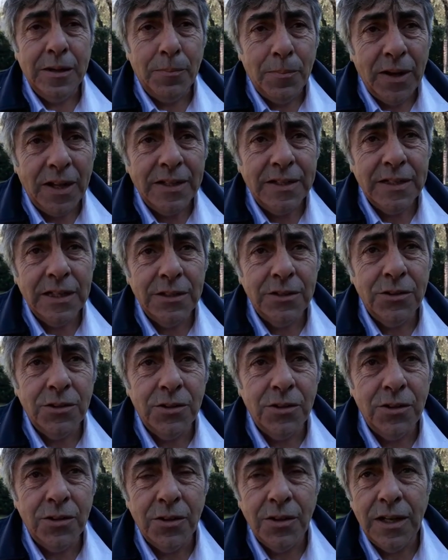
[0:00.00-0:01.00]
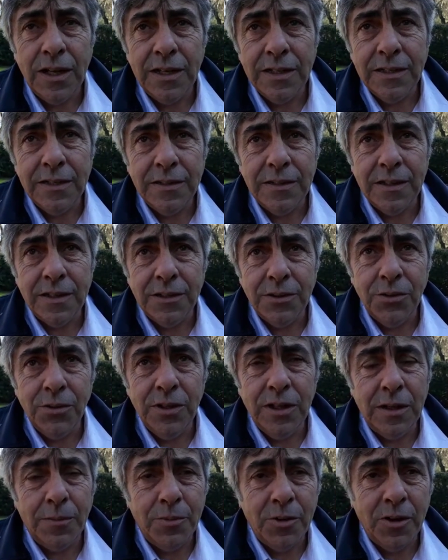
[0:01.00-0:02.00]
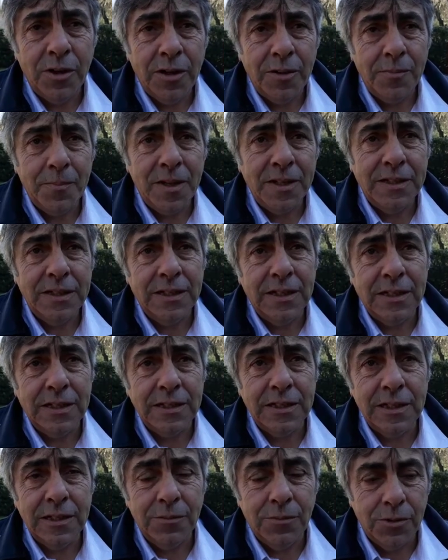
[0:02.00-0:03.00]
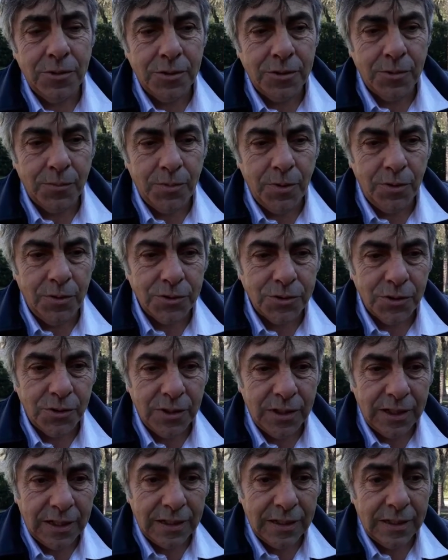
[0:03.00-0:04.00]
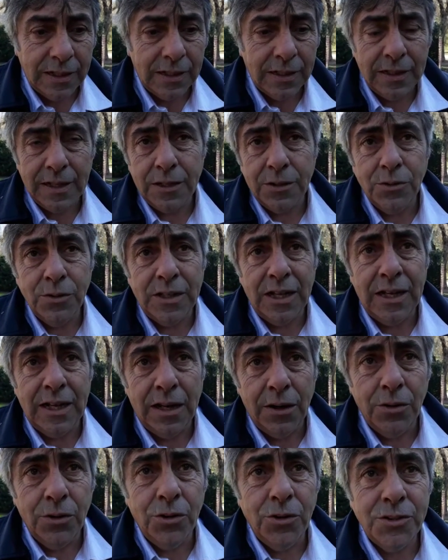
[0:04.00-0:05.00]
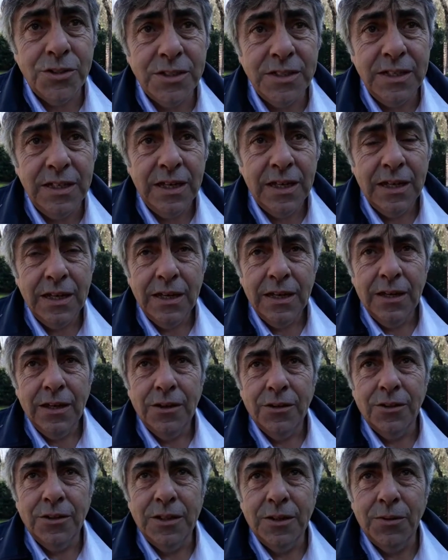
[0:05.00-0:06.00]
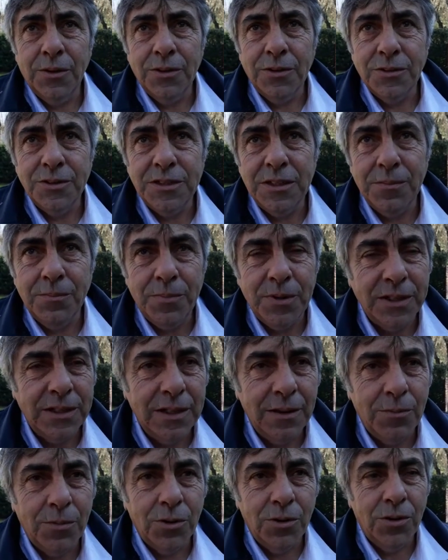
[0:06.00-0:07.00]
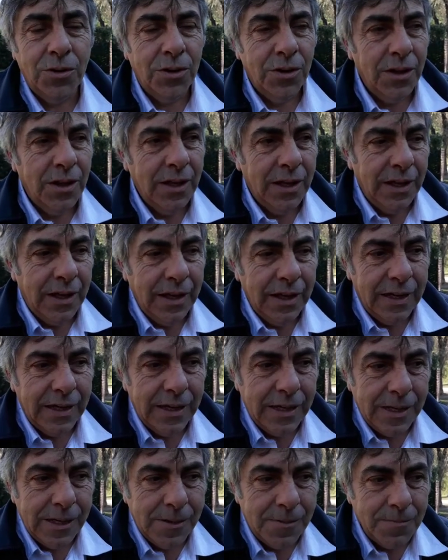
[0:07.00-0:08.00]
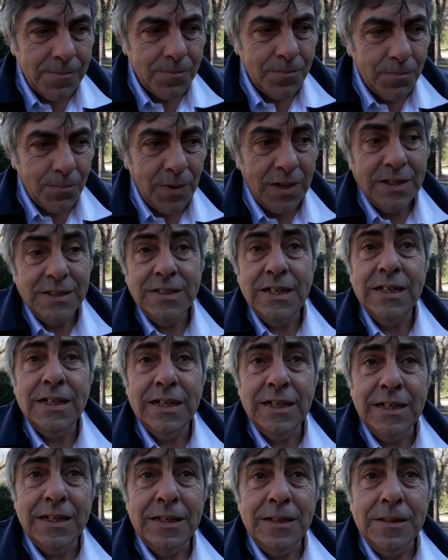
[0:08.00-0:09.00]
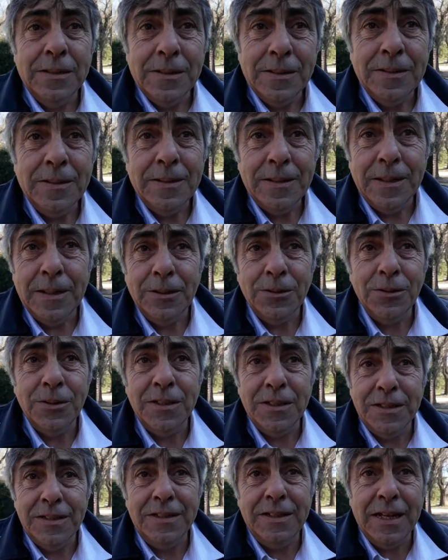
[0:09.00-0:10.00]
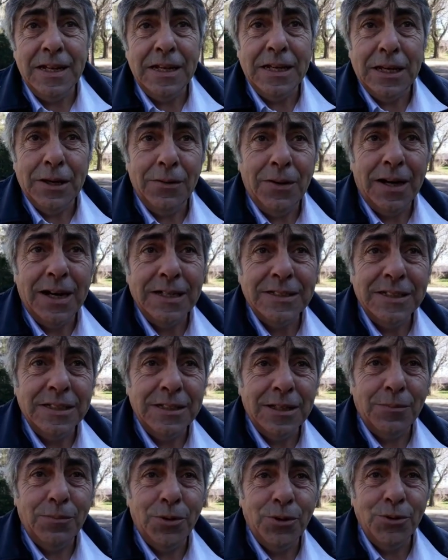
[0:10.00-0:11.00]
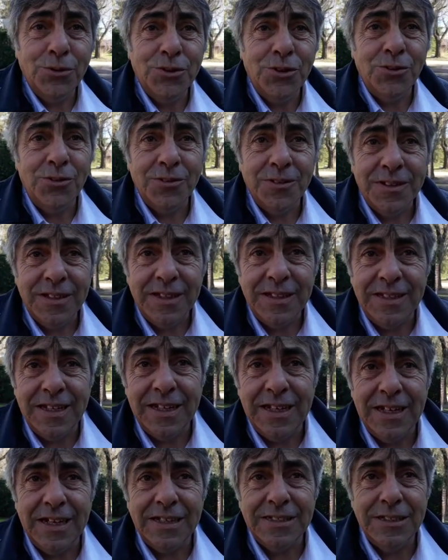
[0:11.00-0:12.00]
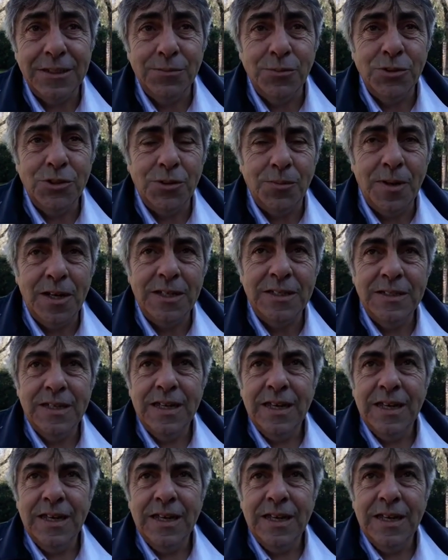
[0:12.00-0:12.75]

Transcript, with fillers: planteando la inquietud y la problemática que tenemos en nuestro pueblo sobre la, la, la ruta 12, donde bueno, siempre estamos, más allá que, que no tiene que bajarse esta producción y tiene que ser mucho más,